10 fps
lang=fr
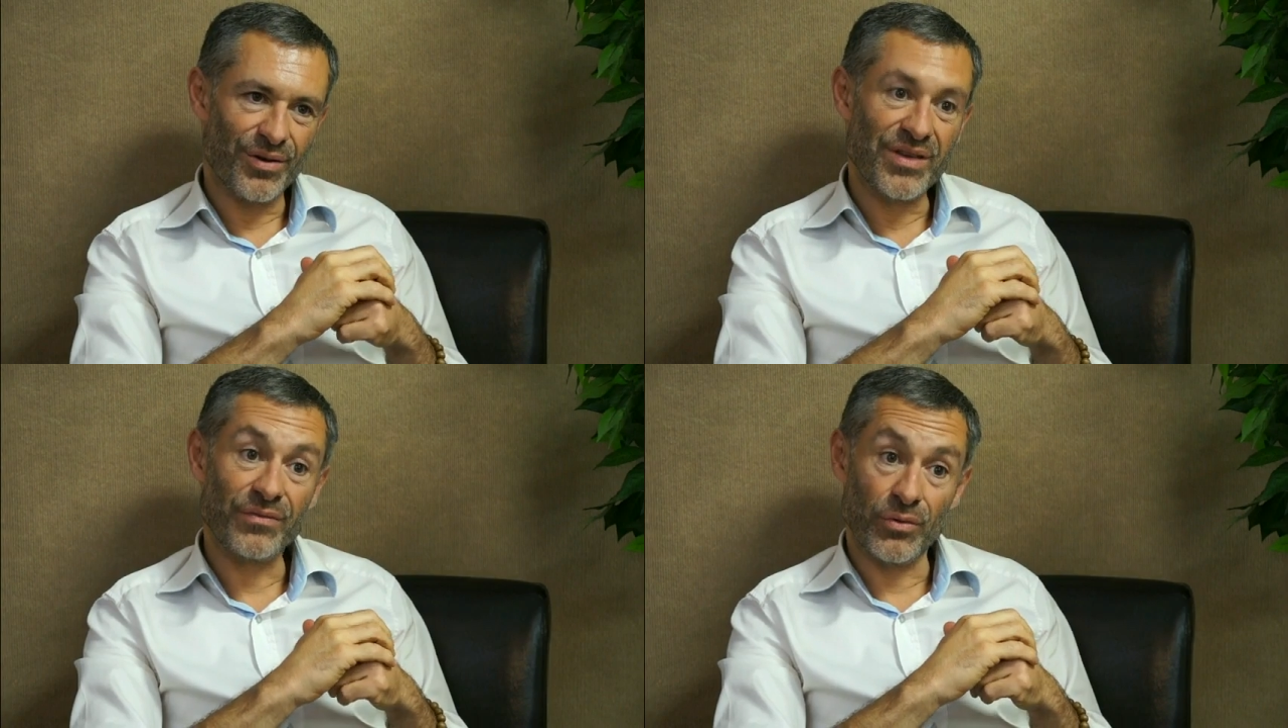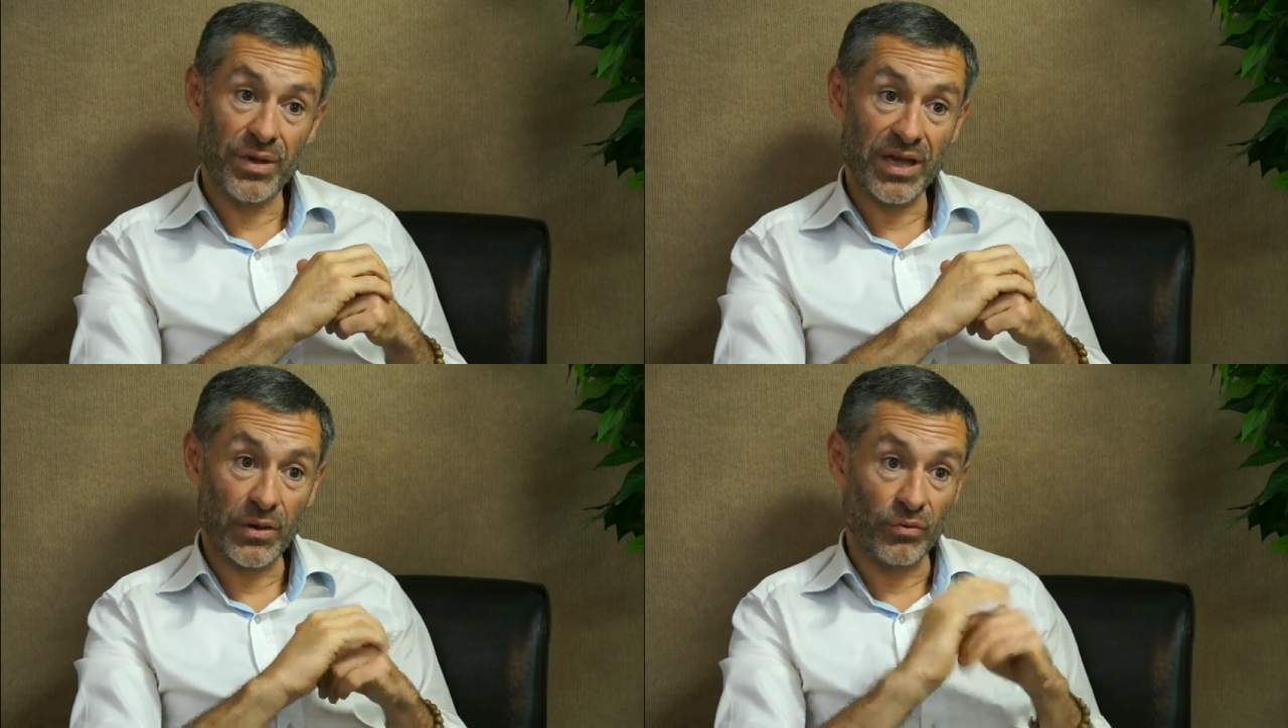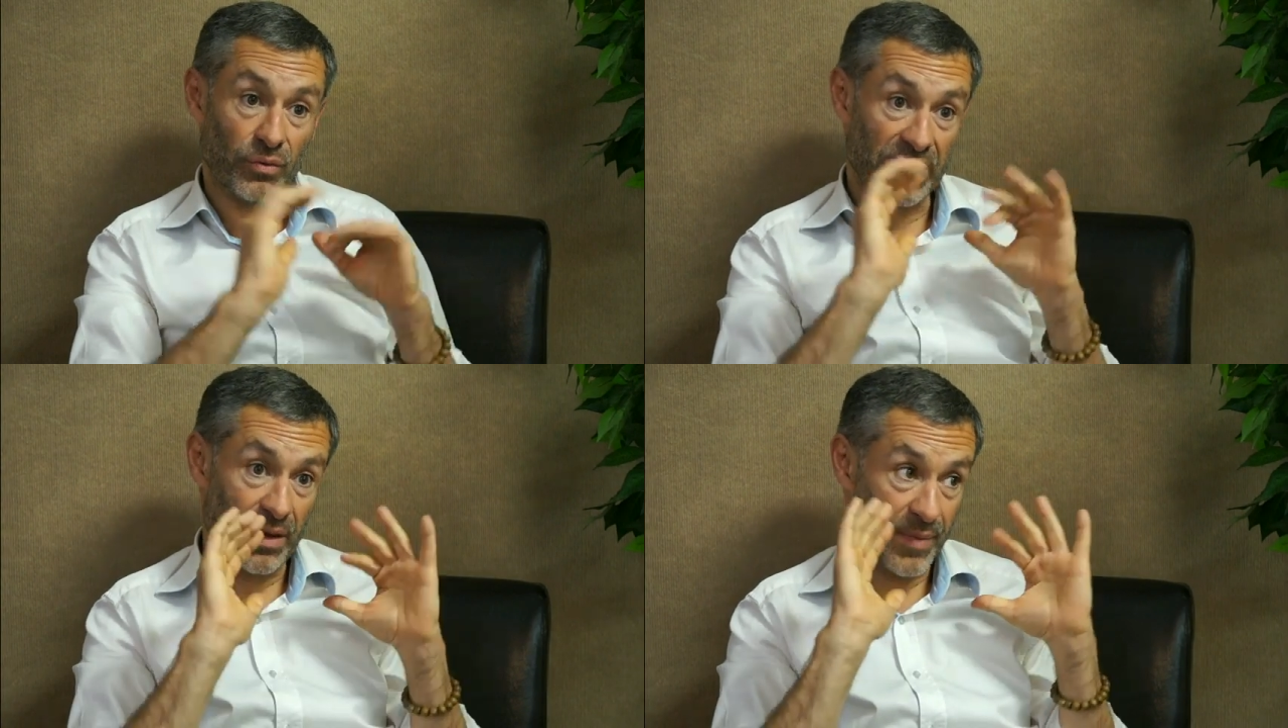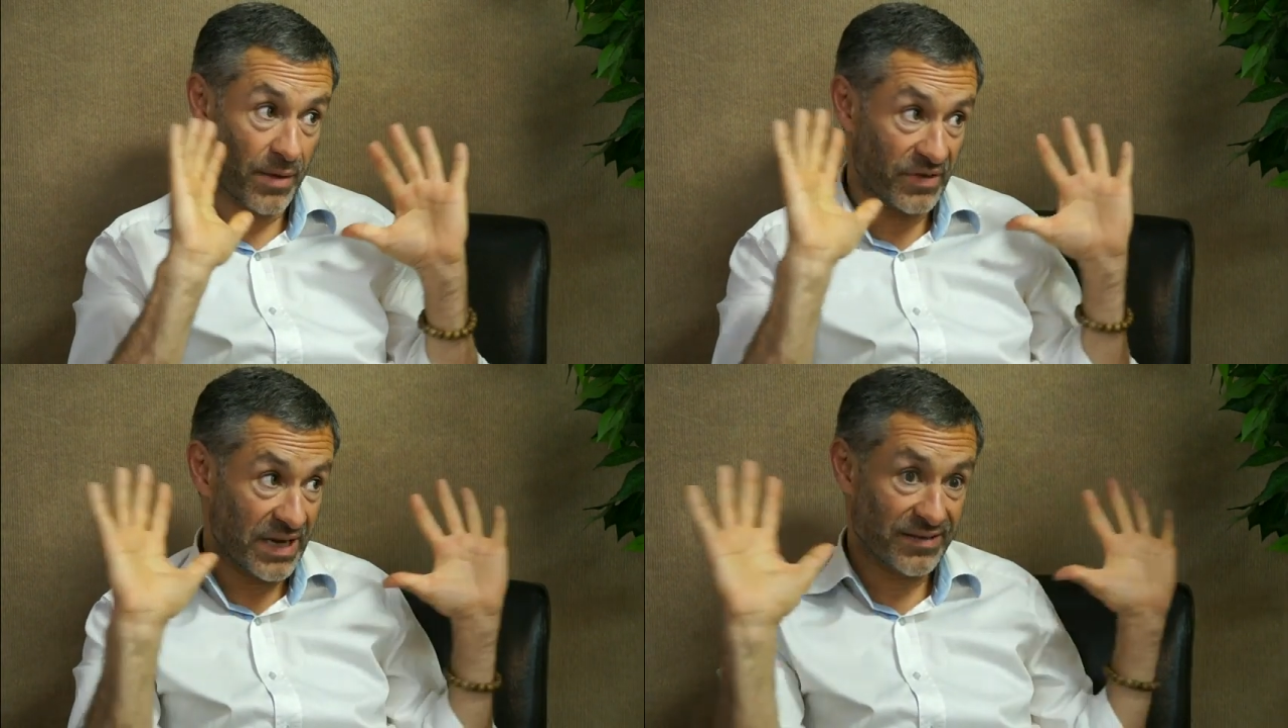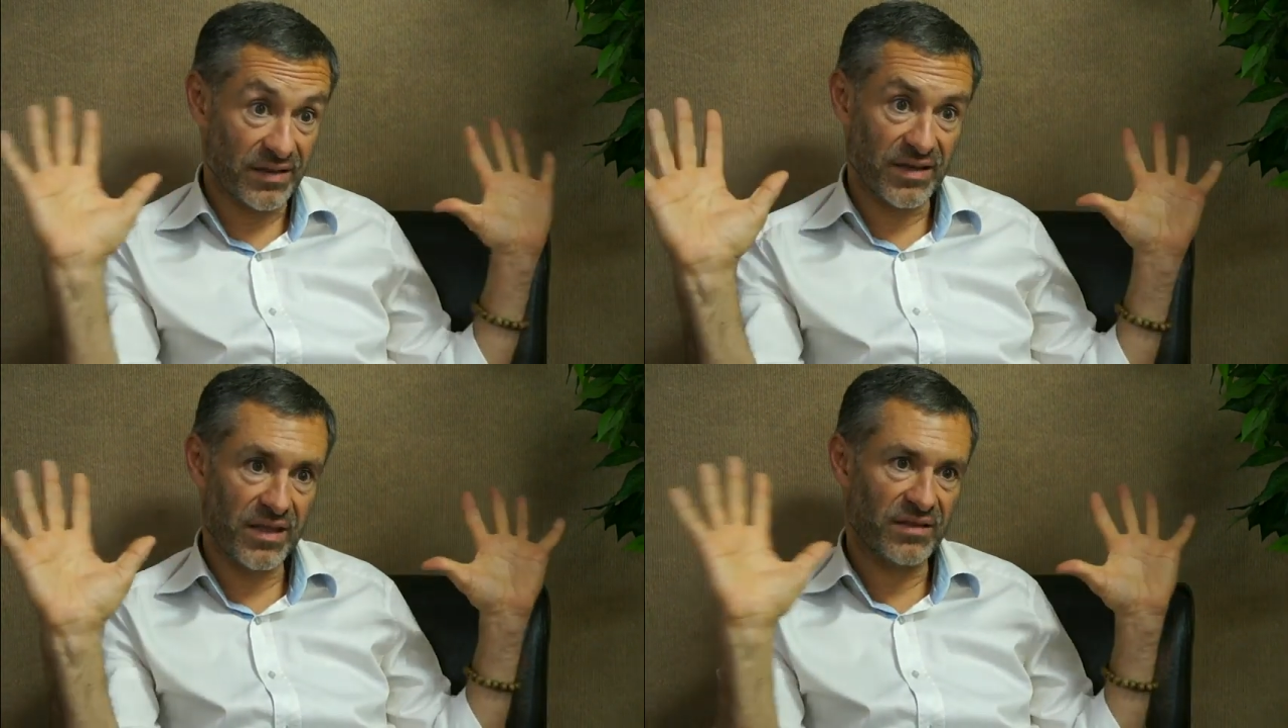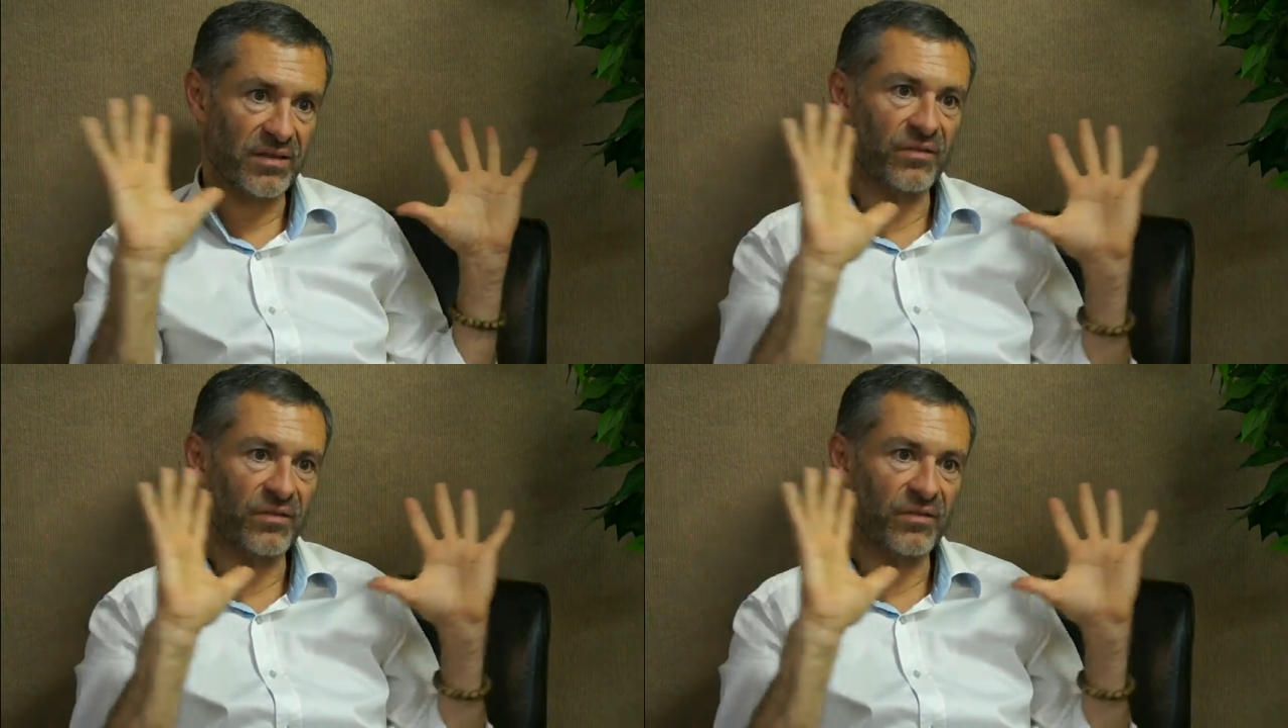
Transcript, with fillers: évoluer et qu'on soit capable d'accéder à des